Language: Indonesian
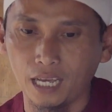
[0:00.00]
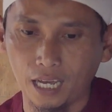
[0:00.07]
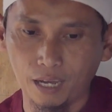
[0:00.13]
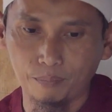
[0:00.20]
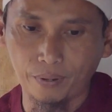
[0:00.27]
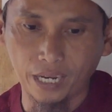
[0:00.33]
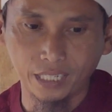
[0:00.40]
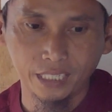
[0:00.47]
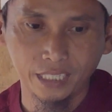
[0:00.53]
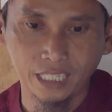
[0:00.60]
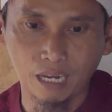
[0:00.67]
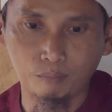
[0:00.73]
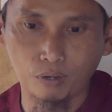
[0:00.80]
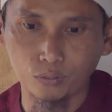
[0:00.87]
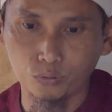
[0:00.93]
ah,
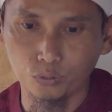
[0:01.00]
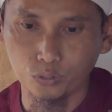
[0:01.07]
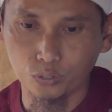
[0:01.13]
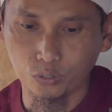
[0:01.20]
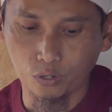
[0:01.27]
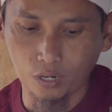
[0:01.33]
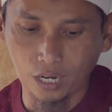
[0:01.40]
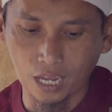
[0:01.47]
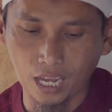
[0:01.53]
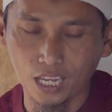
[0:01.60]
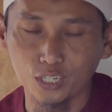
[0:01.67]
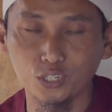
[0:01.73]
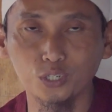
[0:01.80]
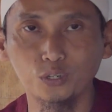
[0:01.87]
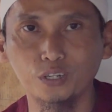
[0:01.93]
paginya masuk
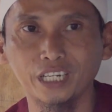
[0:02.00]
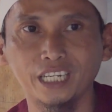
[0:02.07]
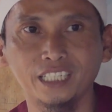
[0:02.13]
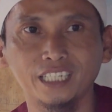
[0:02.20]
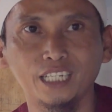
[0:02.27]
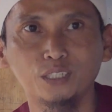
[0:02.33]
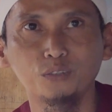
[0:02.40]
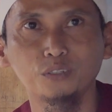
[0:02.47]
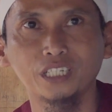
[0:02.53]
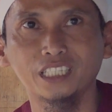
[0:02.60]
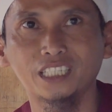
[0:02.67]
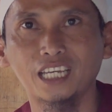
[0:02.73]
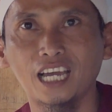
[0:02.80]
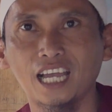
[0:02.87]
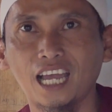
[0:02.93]
sekolah sorenya itu
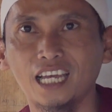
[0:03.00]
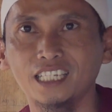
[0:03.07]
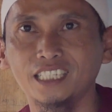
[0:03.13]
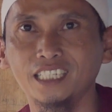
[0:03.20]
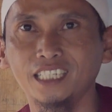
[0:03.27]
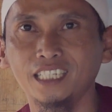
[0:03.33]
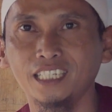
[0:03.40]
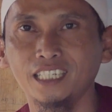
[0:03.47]
kita ngaji